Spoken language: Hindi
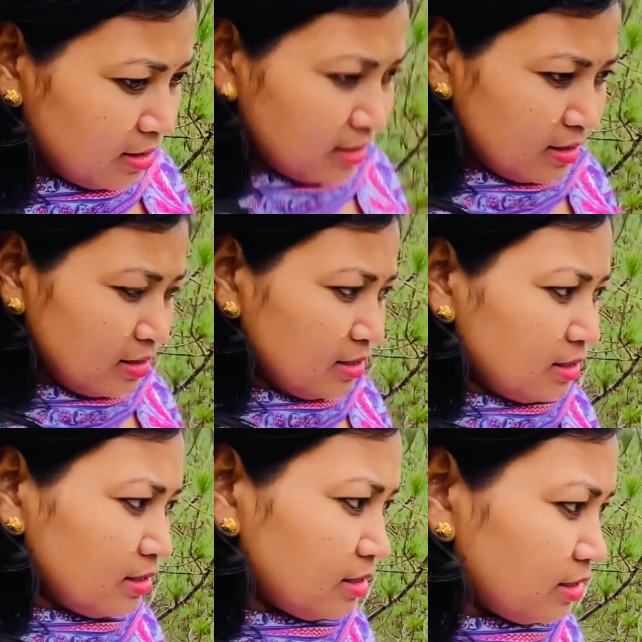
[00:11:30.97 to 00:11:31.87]
गुलेल
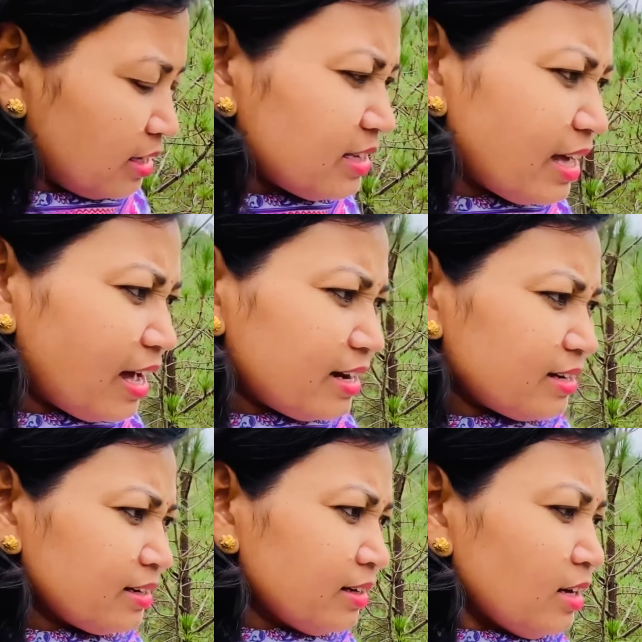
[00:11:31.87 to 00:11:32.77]
नहीं यार
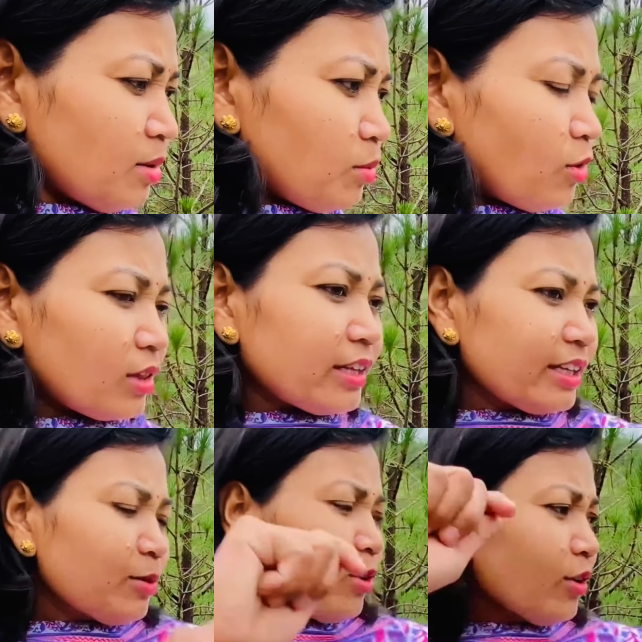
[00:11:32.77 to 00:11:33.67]
मोगली नहीं
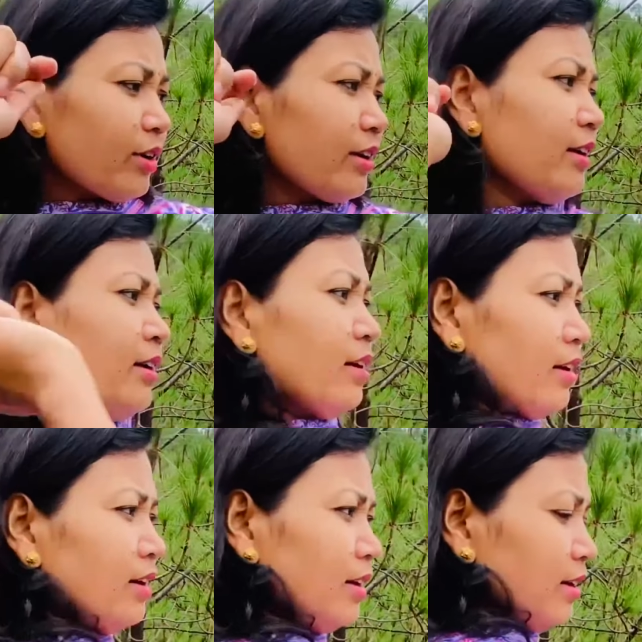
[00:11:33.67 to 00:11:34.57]
वो अच्छा वो
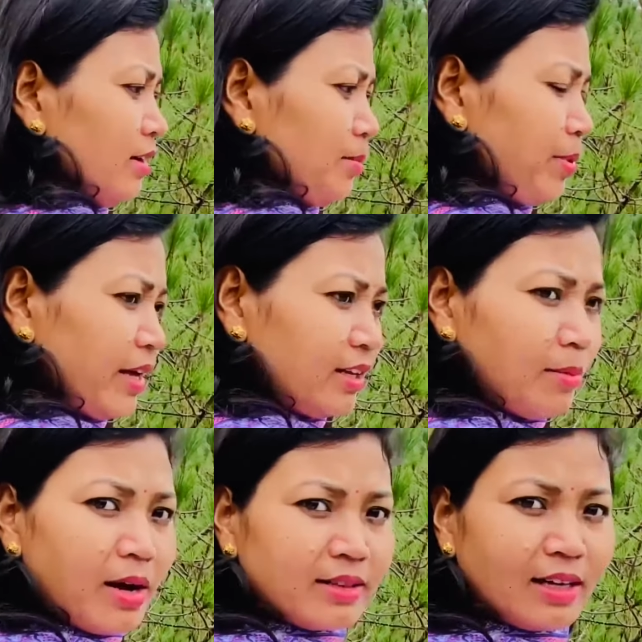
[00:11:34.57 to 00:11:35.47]
फेंक के
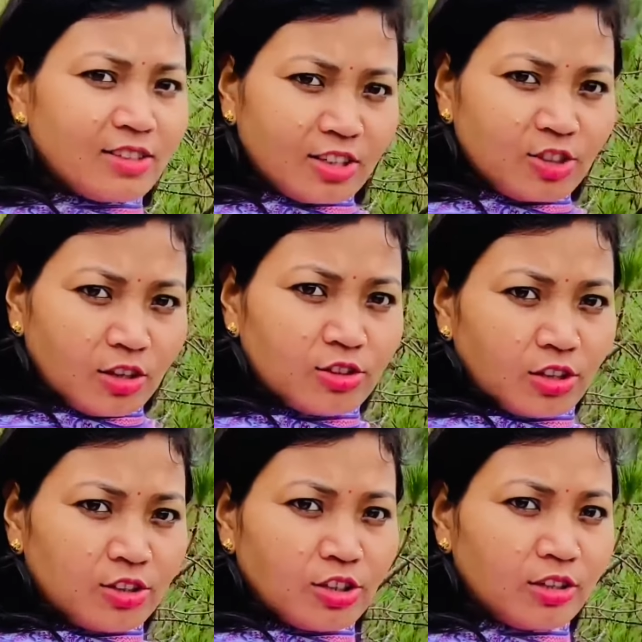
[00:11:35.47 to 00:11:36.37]
मारता शक शक शक
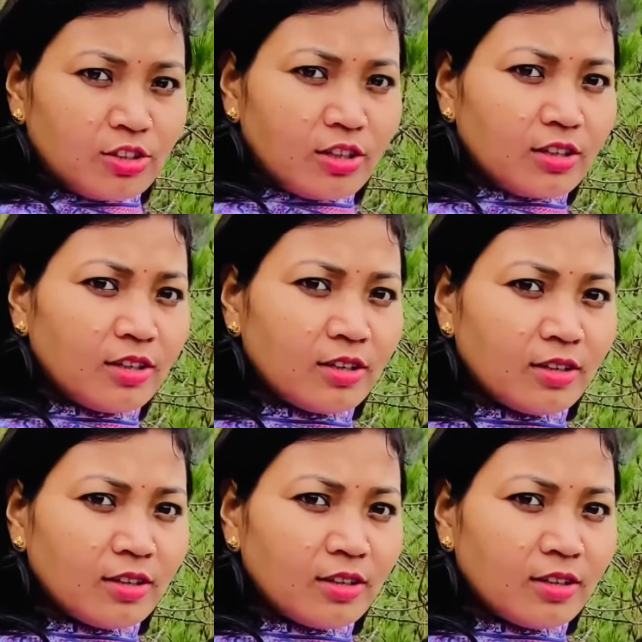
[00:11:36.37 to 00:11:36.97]
शक तो उससे